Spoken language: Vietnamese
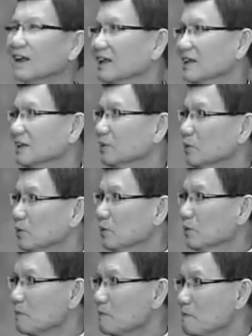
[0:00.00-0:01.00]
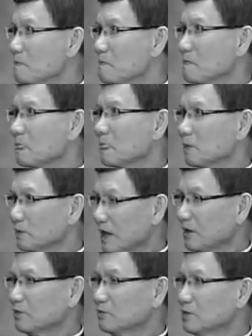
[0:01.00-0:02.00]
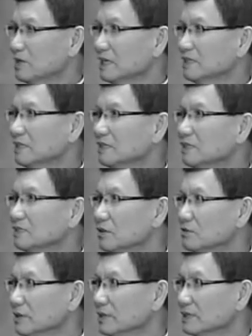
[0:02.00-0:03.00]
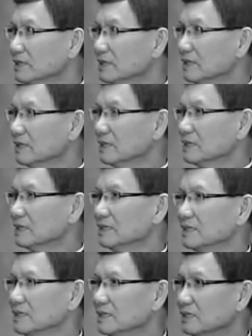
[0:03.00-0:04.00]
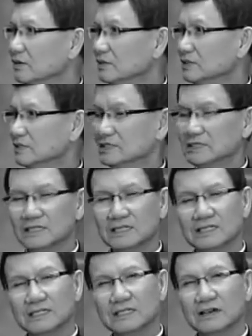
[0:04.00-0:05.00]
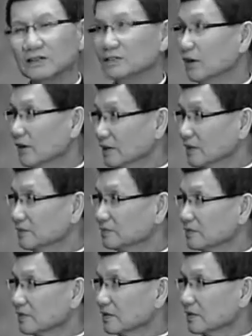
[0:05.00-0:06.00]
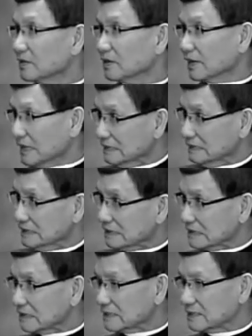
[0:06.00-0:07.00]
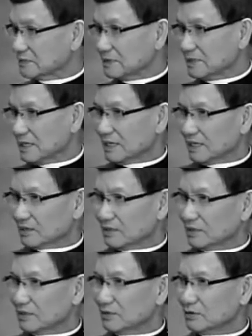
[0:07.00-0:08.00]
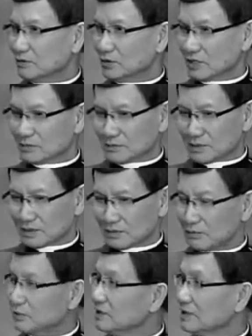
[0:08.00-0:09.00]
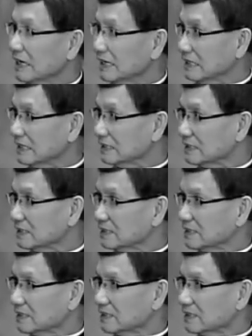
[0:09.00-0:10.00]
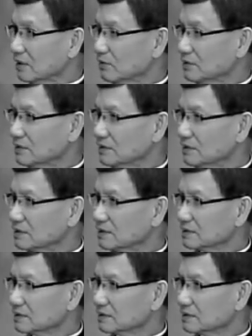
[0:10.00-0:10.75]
là kẻ thù vâng lúc nào cũng muốn ăn tươi nước sống mình vâng. thì hồi xưa đó thì họ giỏi lắm vâng. họ đánh thế bây giờ lại có cái câu chuyện mà ông Iran đó dạ. ông ấy